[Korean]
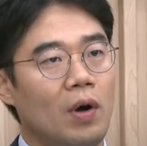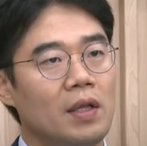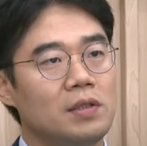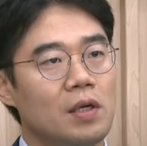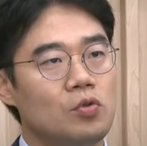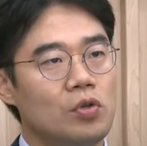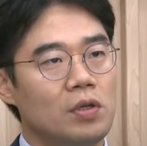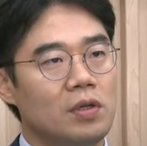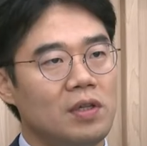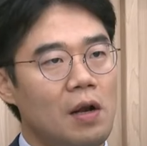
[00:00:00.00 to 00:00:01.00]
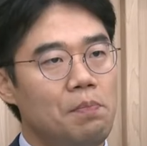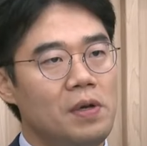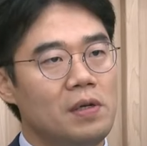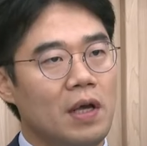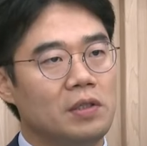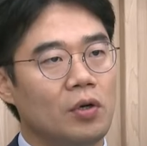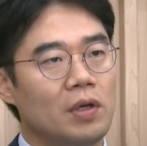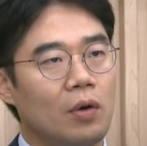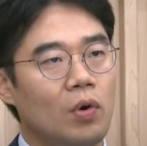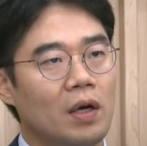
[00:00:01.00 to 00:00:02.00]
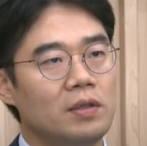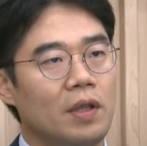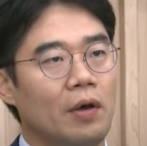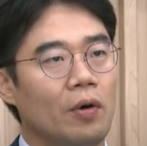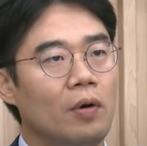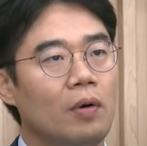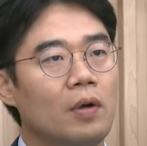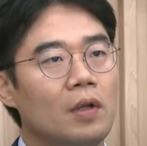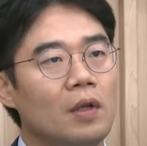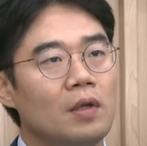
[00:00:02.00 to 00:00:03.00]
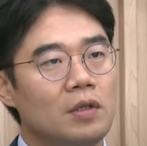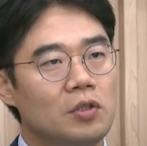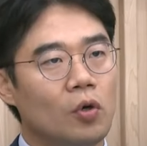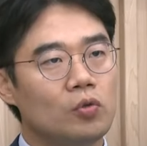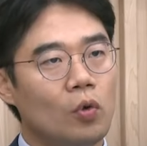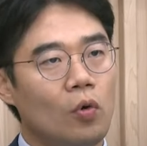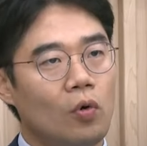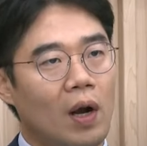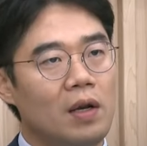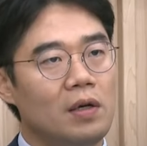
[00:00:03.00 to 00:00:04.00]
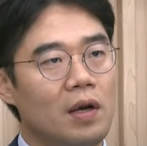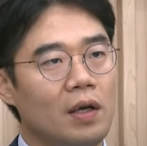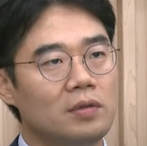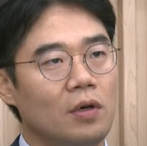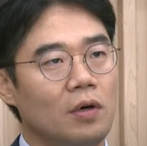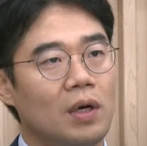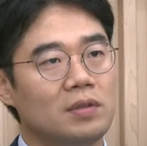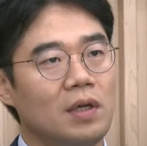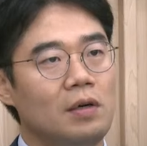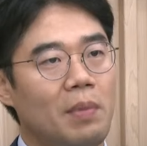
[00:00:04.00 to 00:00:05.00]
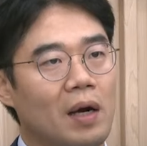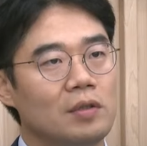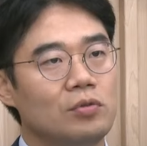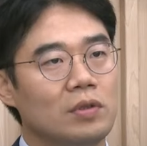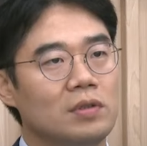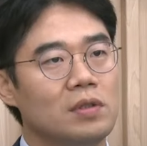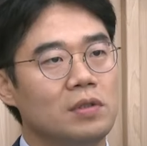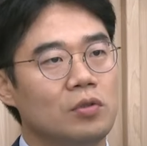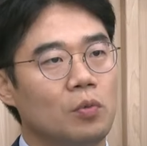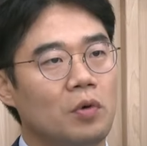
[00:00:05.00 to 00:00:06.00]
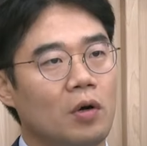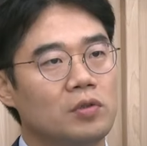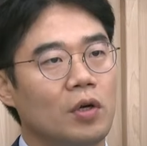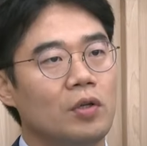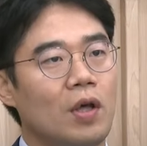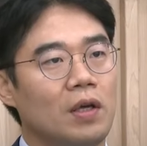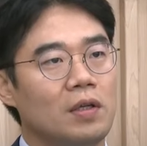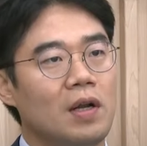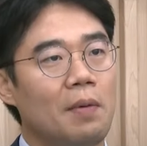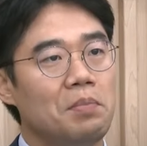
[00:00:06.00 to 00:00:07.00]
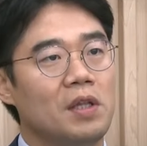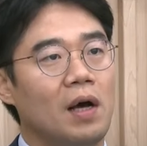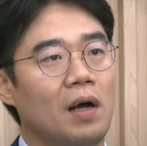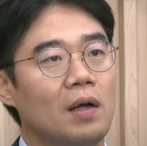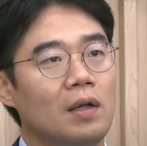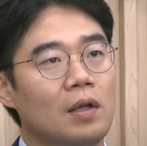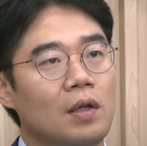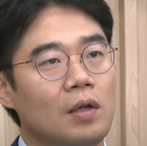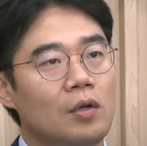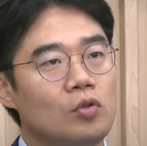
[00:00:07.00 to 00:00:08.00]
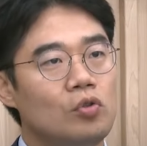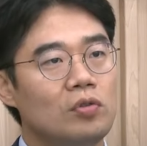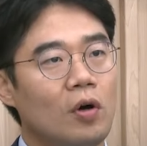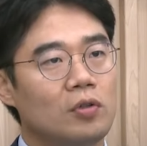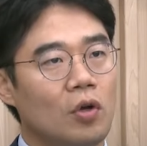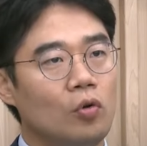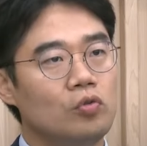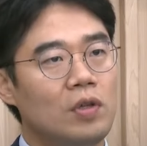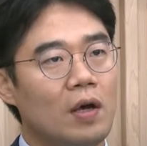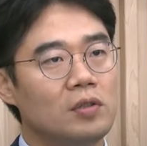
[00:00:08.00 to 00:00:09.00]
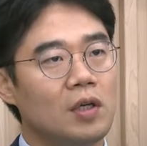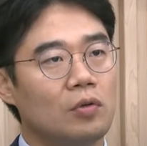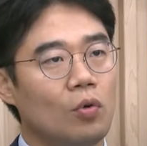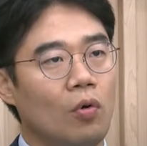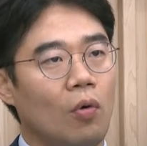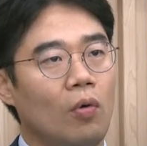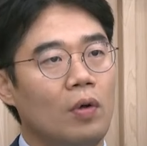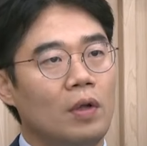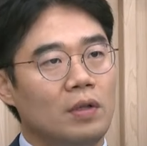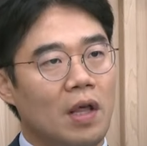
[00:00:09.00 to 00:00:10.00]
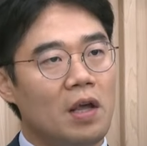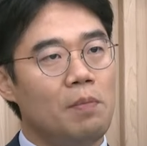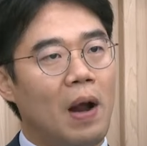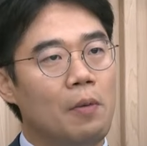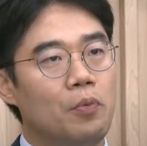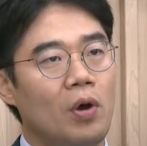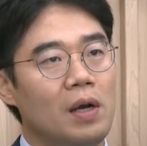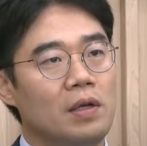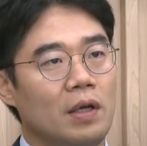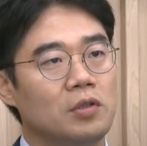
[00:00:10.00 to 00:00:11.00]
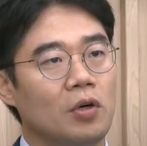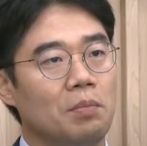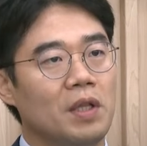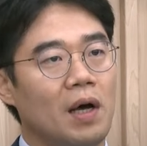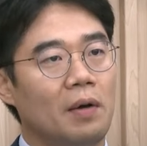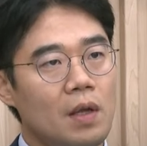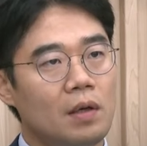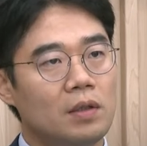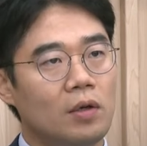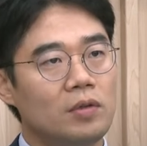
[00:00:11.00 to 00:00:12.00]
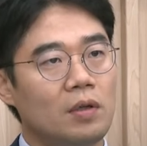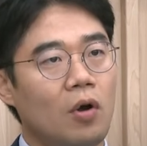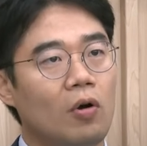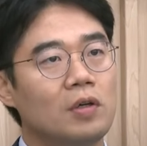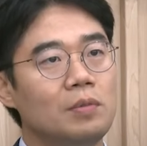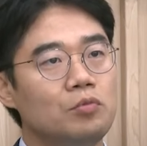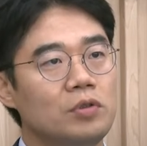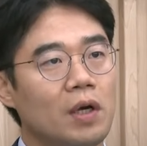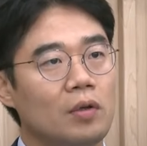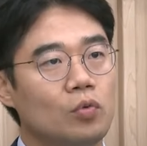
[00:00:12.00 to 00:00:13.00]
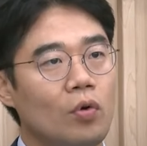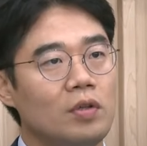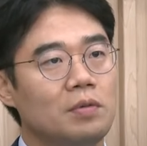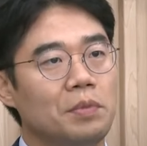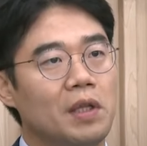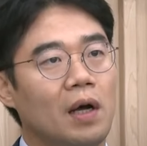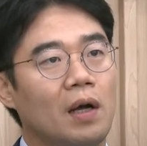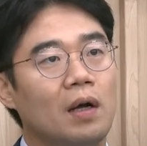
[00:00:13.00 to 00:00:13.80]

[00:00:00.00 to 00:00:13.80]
환자 추이를 살필 예정이라고 하는데요. 이 정도로 관리를 해서 확산을 막을 수 있을지 좀 걱정이 되기는 합니다. 추석 연휴 대응책도 내일 발표할 예정입니다. 그런데 더 큰 문제가 또 있습니다.